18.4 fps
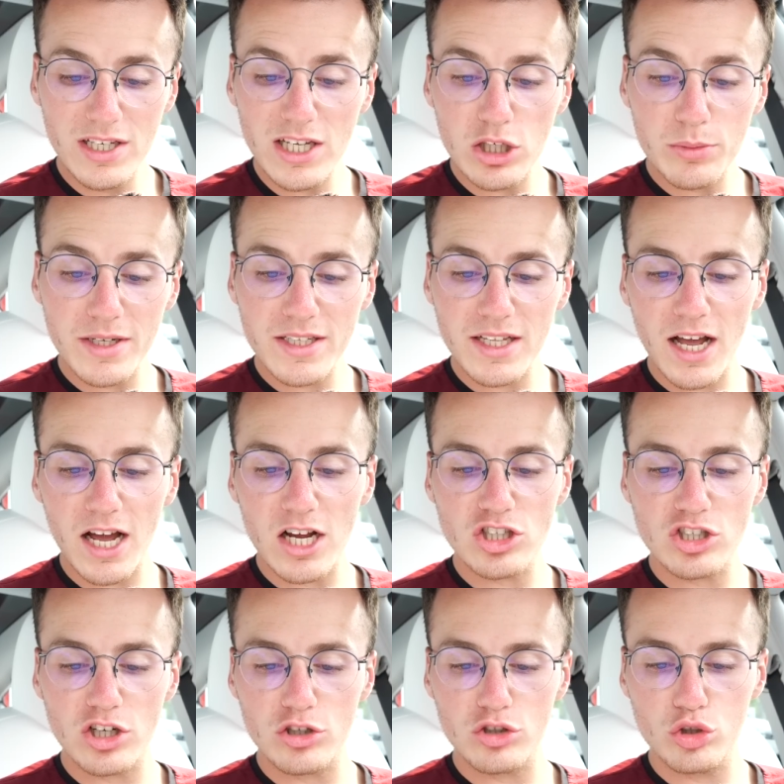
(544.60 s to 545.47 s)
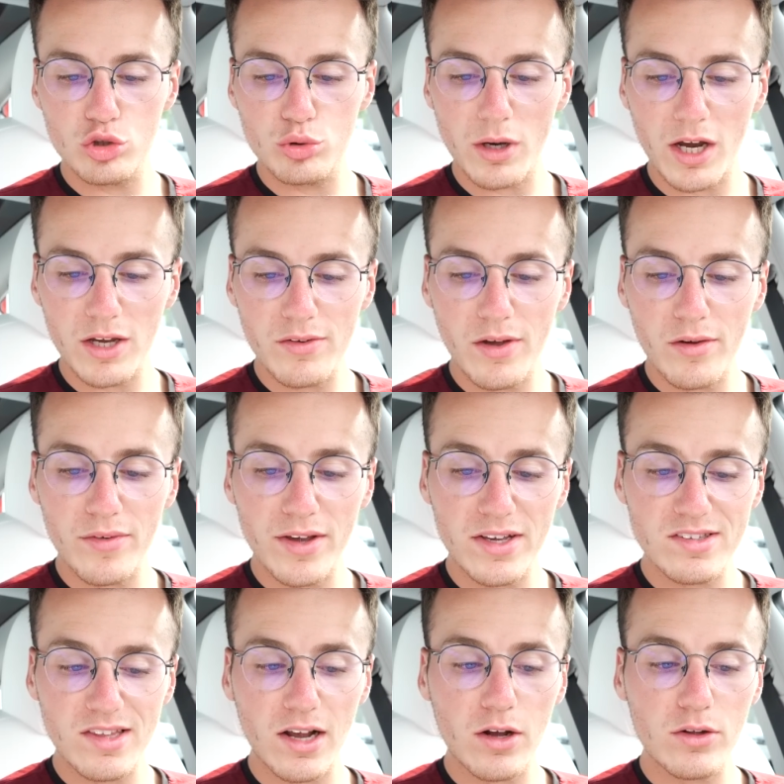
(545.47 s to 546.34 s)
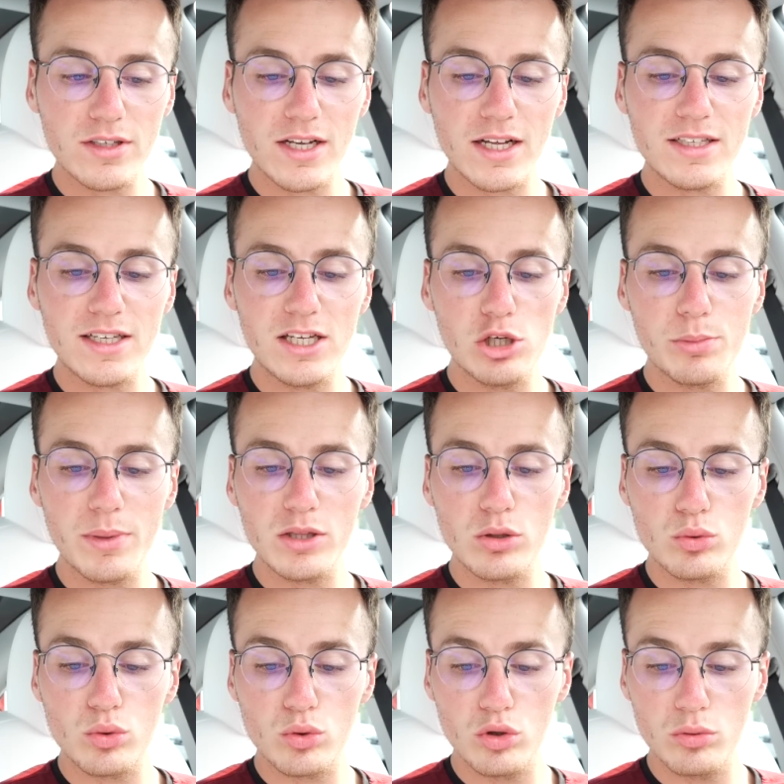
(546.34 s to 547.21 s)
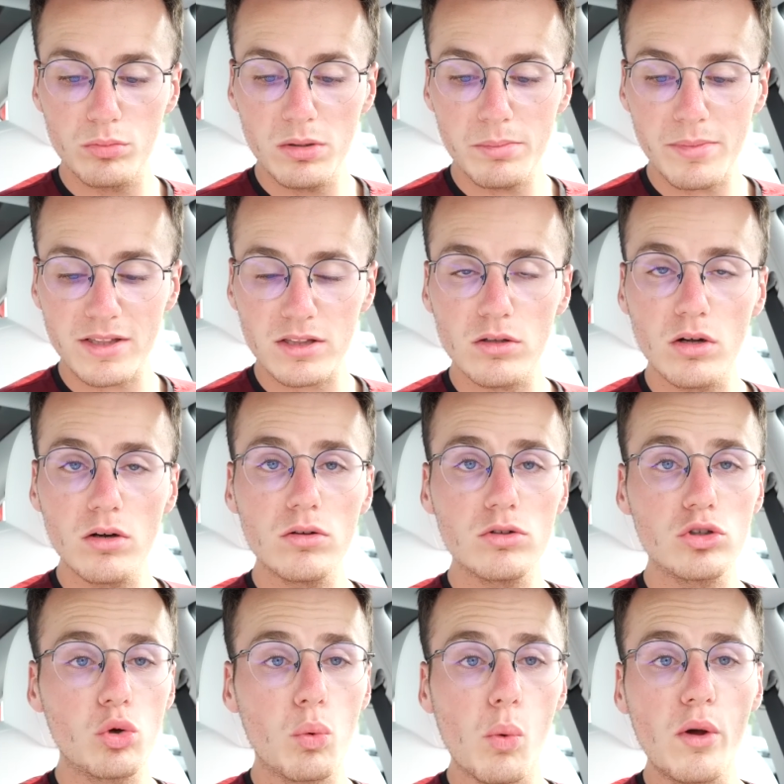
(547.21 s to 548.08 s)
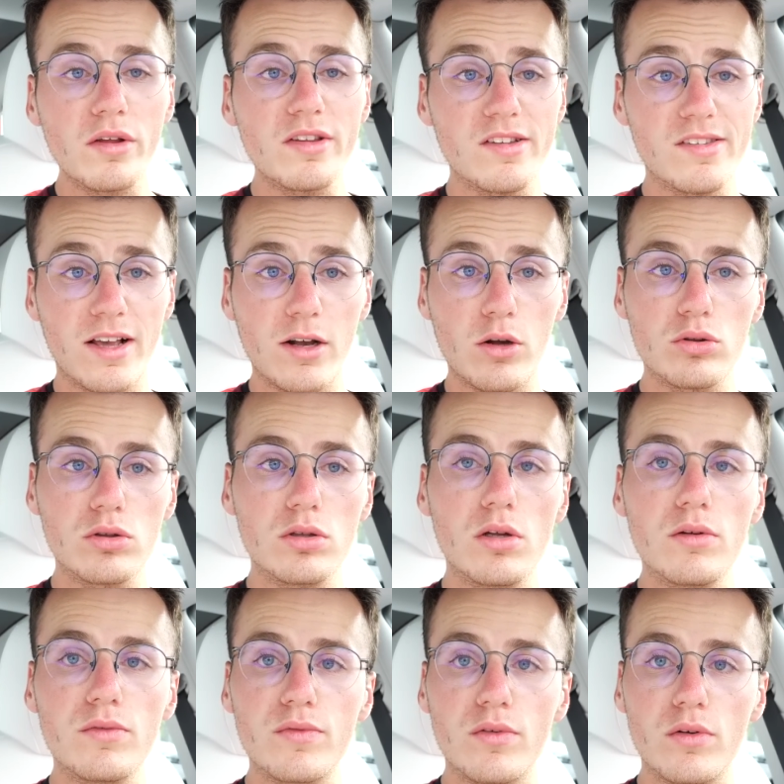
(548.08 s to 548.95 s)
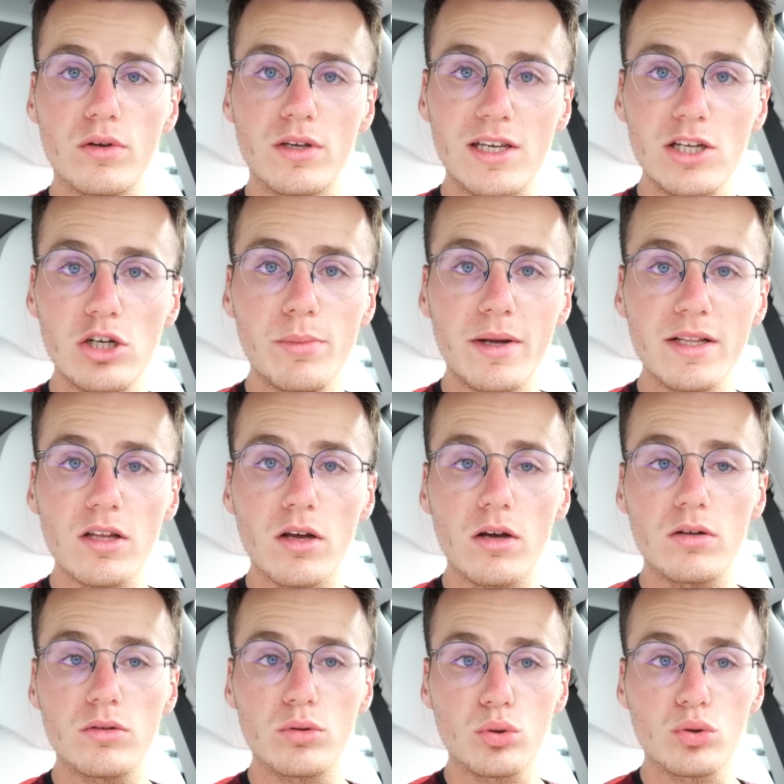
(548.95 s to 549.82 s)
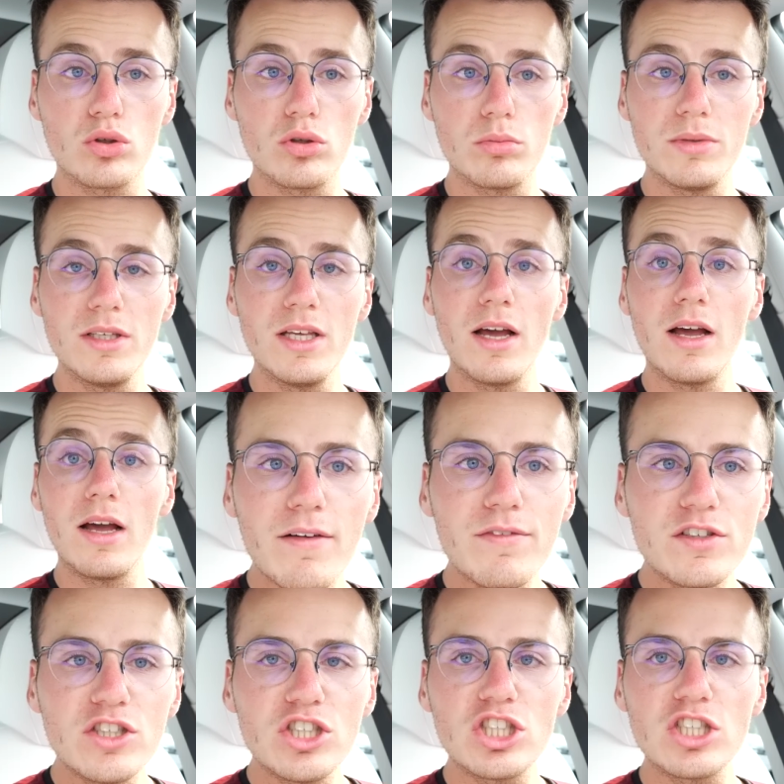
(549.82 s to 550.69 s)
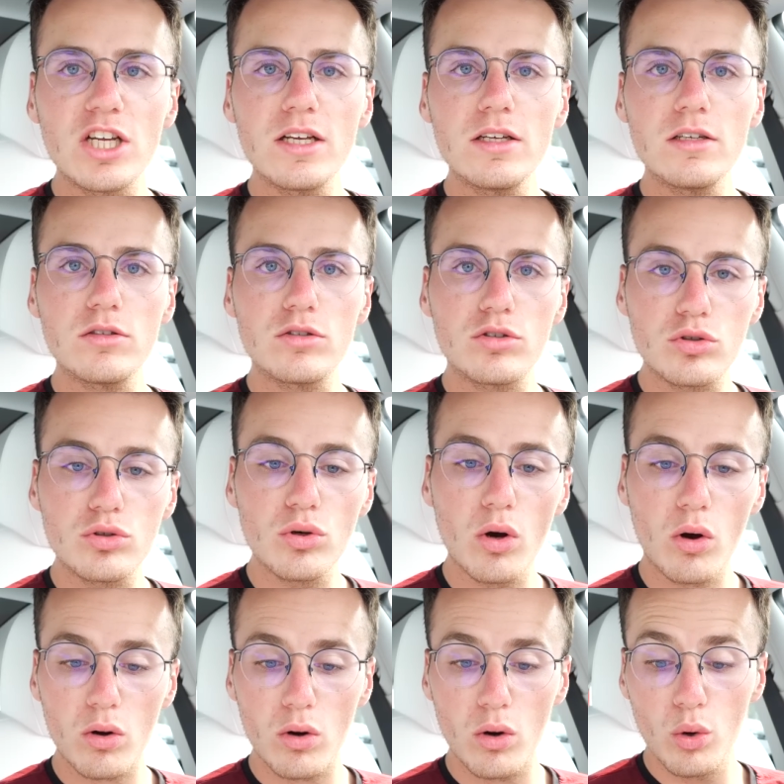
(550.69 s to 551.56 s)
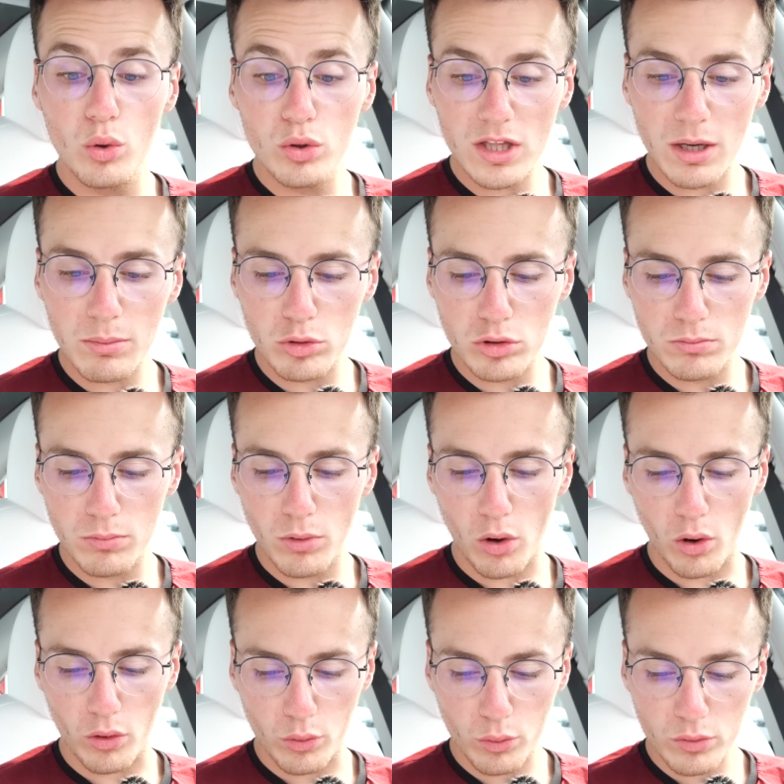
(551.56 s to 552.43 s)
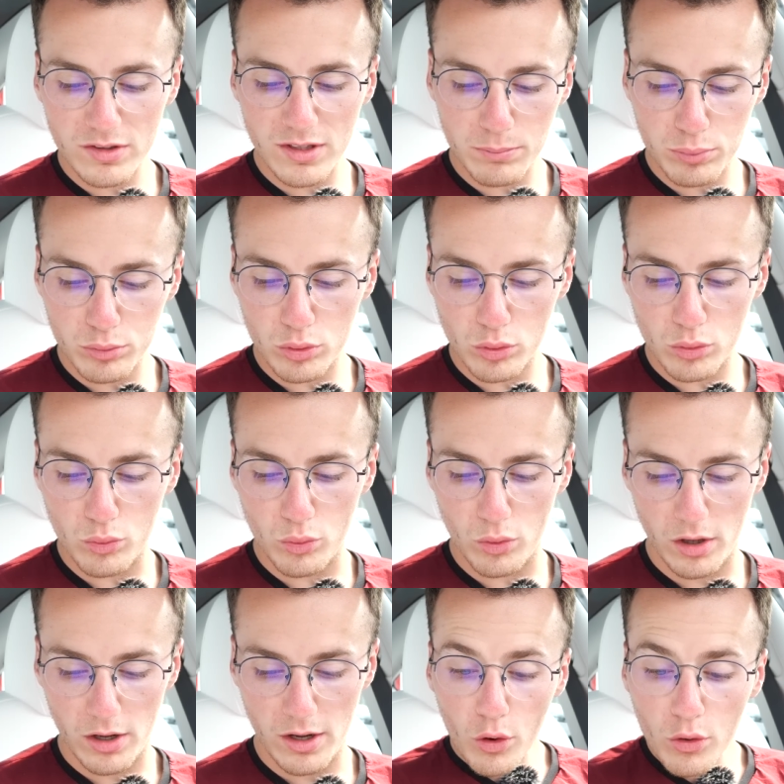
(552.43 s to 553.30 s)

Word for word: kilométrage, je suis arrivé avec 54 km d'autonomie maintenant, 359 km d'autonomie affiché sur le tableau de bord. Donc c'est plutôt cool.